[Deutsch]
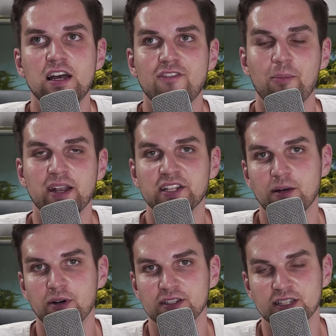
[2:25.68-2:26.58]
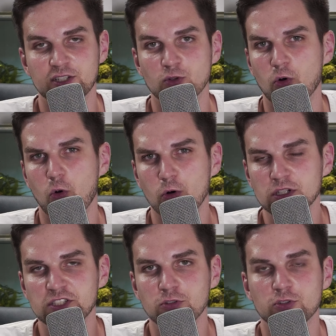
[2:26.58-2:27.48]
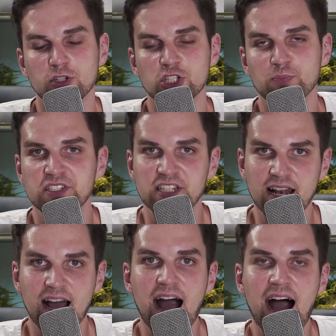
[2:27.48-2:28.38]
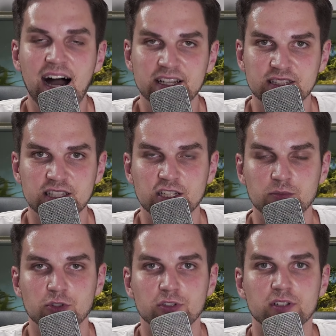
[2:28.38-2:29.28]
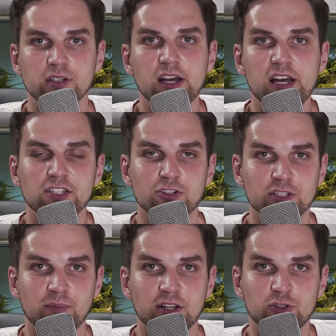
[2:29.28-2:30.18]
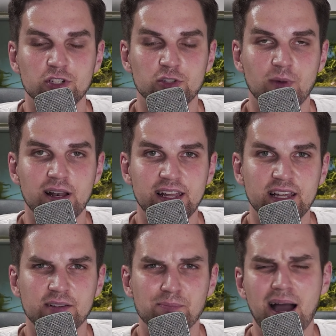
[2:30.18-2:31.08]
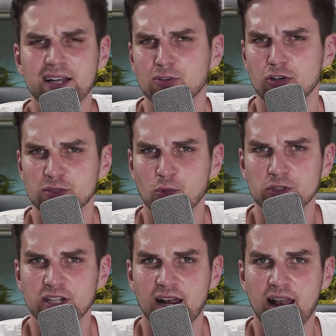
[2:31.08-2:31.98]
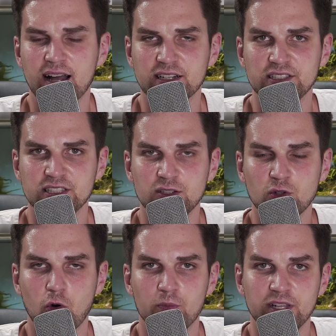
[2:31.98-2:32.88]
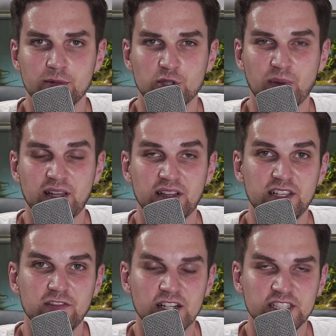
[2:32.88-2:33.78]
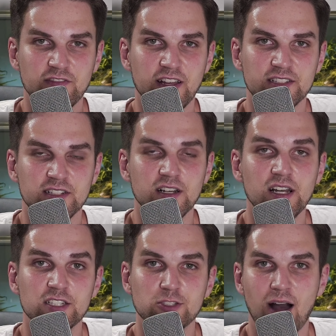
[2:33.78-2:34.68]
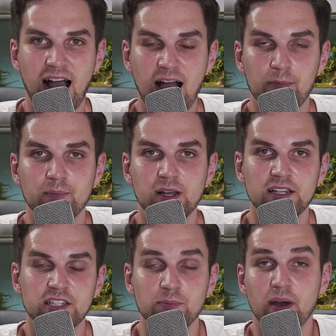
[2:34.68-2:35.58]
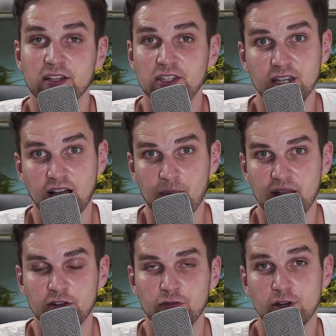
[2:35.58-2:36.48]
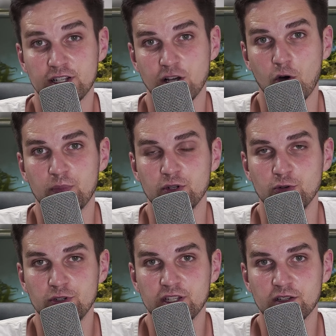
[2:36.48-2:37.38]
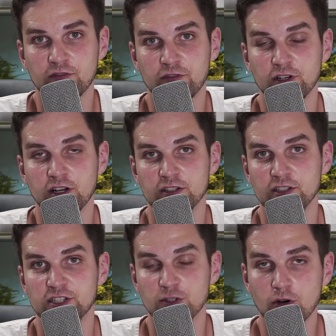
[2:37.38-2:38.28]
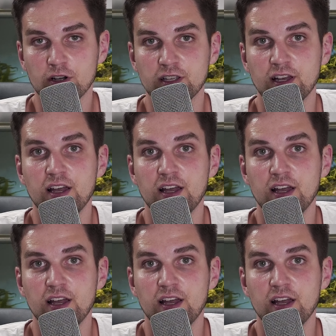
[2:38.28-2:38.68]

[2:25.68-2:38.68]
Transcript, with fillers: Wenn man jetzt aber in Richtung Hochzucht oder speziellere Arten gehen möchte, sollte man natürlich überlegen, macht eine Osmoseanlage Sinn, um dementsprechend die Wasserwerte zu haben, die meine Tiere am Ende wirklich auch benötigen für die Zucht.